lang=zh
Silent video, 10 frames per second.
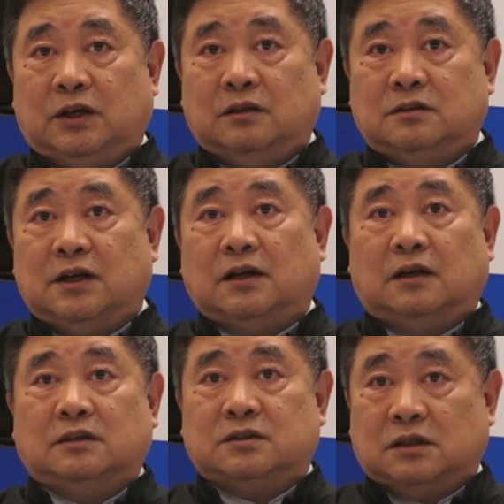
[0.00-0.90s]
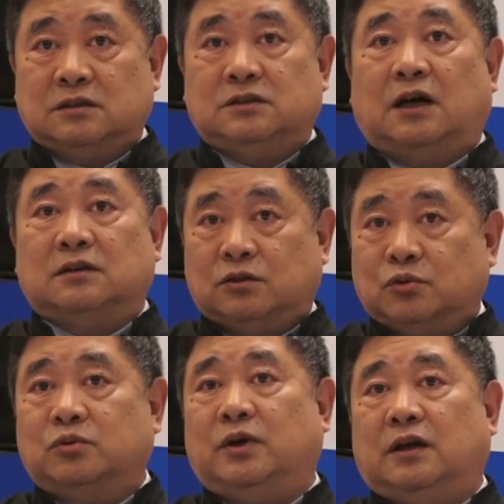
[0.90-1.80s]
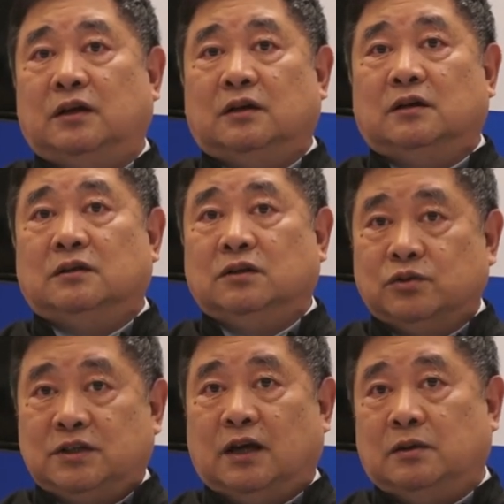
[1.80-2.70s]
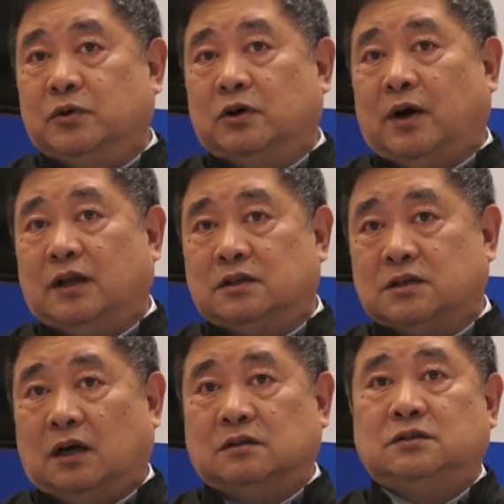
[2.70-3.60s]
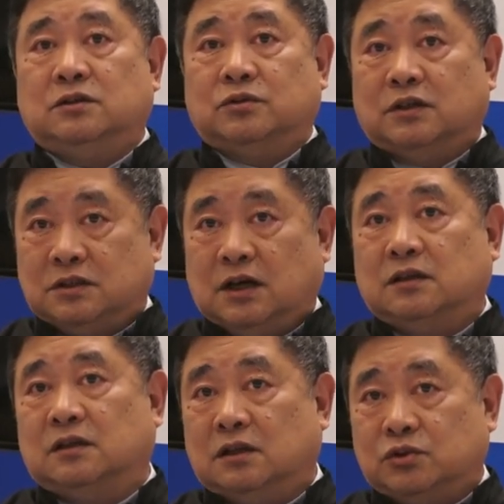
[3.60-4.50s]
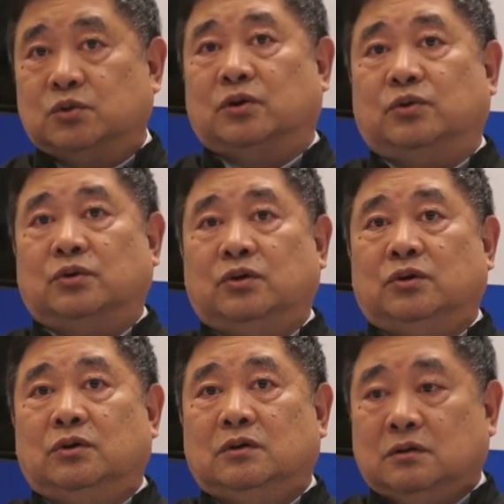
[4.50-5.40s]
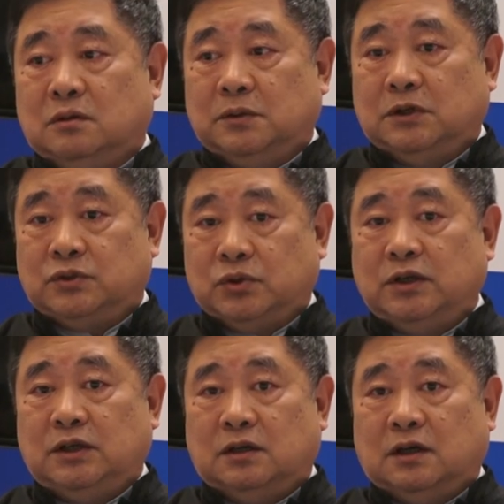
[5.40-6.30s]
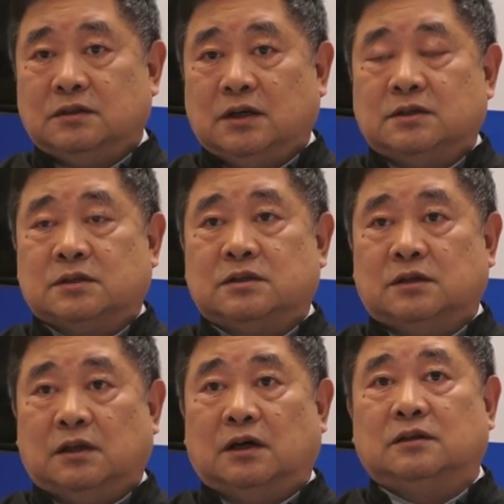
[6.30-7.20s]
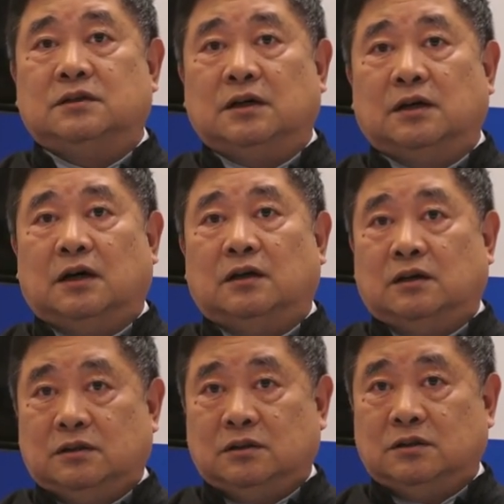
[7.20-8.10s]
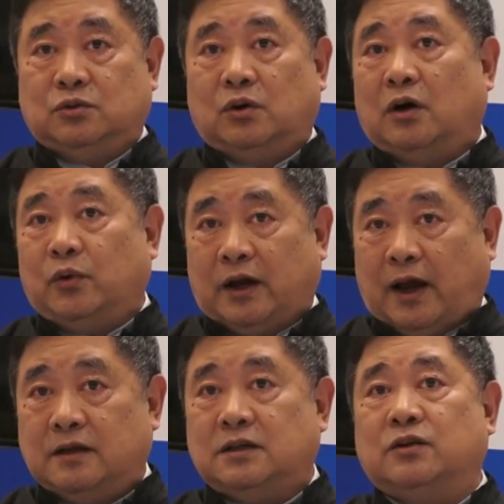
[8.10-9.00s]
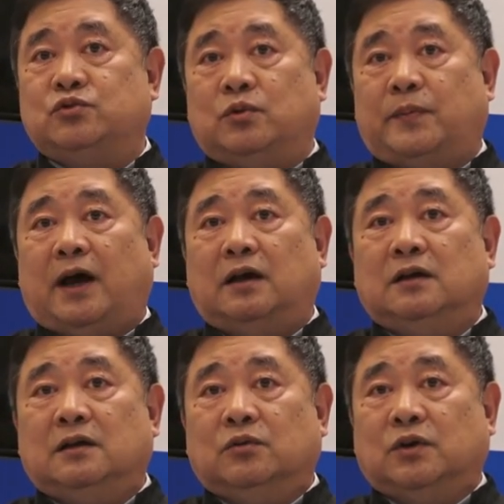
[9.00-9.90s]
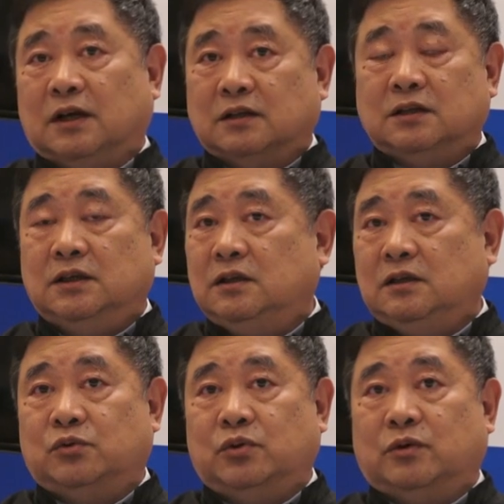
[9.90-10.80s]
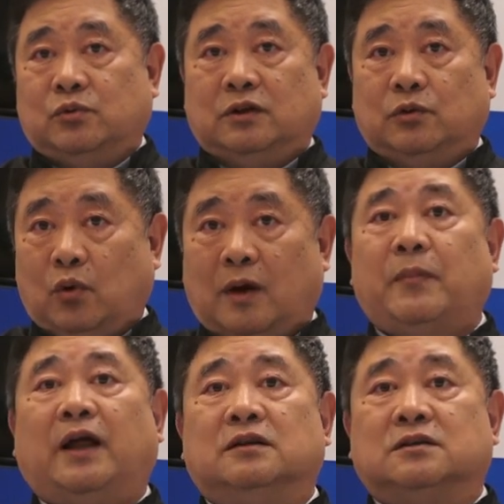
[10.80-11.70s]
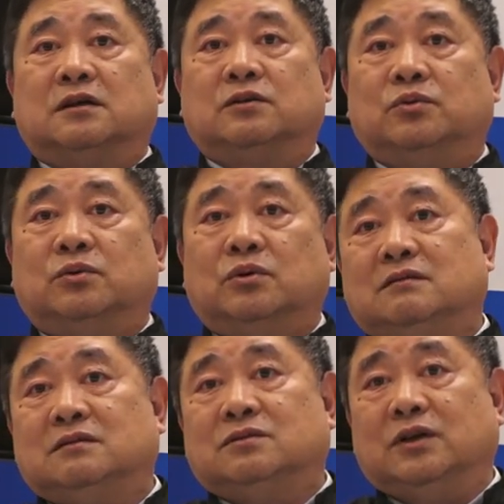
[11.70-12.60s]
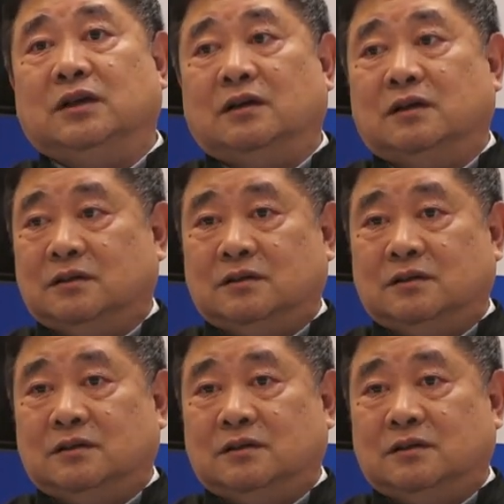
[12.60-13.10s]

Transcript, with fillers: 的健康的成长都会。有潜移默化的、长久的这样的作用，那么所以呢，这次呢，这个冬奥会还在举办，我想它一定会获得圆满的成功。所以